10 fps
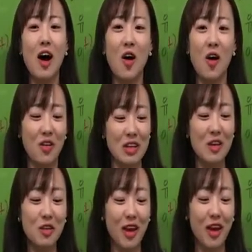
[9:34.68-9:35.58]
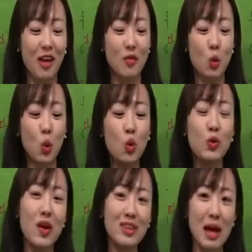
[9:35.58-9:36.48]
어, 이렇게
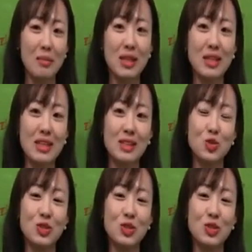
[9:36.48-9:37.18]
노론과 남인을